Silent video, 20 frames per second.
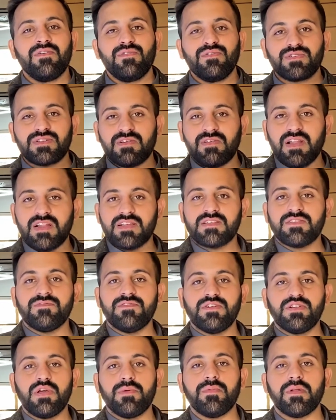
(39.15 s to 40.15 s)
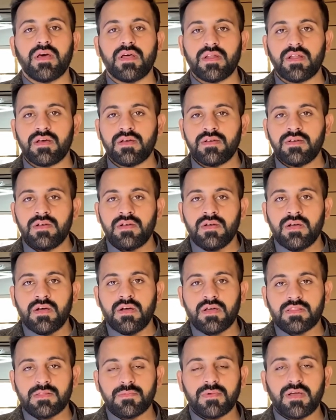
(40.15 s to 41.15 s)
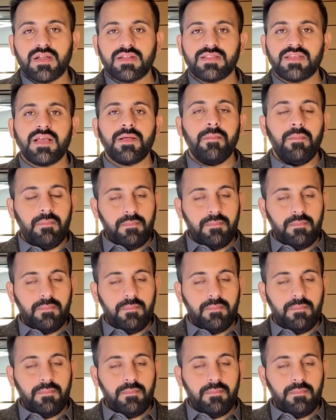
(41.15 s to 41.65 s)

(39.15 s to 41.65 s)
उस हवाले से वीडियो बनाना ख़त्म कर दिया